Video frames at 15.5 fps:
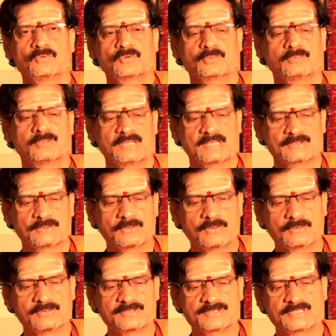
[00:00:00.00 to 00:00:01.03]
కుటుంబంలో అందరూ
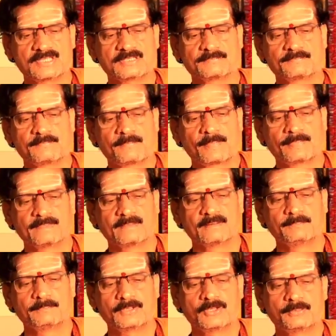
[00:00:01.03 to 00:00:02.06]
గౌరవిస్తారు
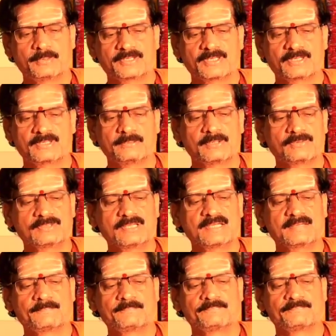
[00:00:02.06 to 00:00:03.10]
పేరు ప్రఖ్యాతులు
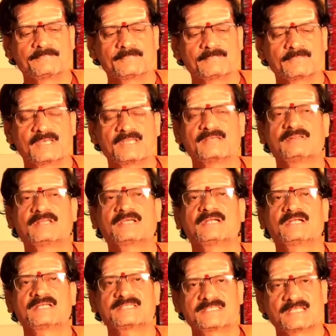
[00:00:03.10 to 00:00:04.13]
పెరుగుతాయి అదేవిధంగా
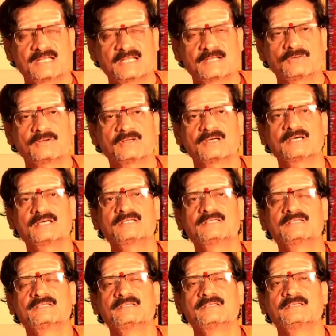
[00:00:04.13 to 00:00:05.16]
ఇండ్ల స్థలాలు కొనడం కానీ
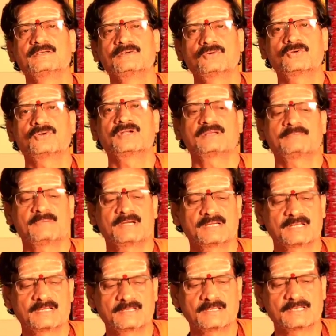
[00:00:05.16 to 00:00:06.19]
గృహ
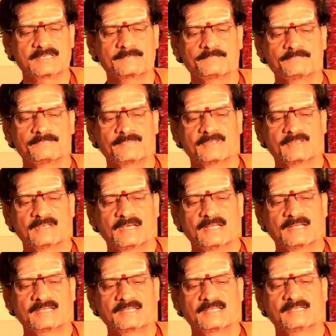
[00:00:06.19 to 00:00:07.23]
నిర్మాణాలు కానీ
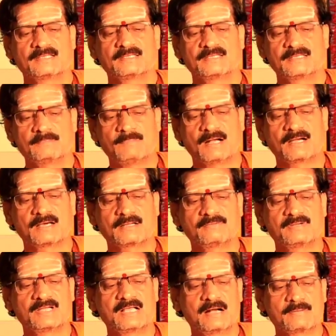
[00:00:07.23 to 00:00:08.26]
అలాగే ఈ బంగారు
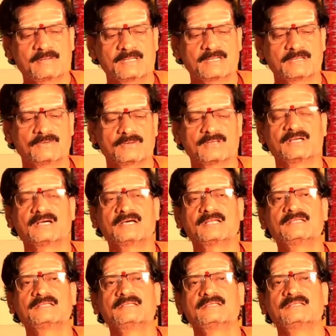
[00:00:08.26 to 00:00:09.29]
వెండి ఆభరణాలు కొనడం
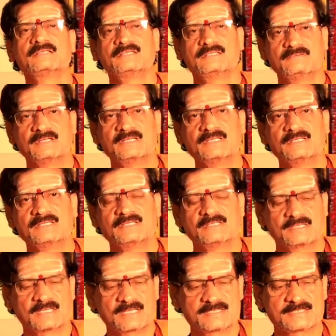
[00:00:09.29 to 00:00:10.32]
కానీ ఇవన్నీ
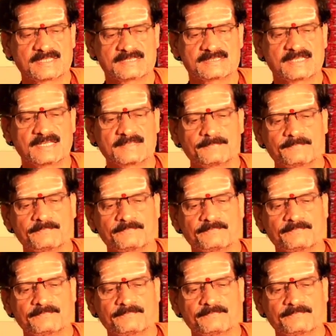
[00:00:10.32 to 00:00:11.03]
తటస్థిస్తాయి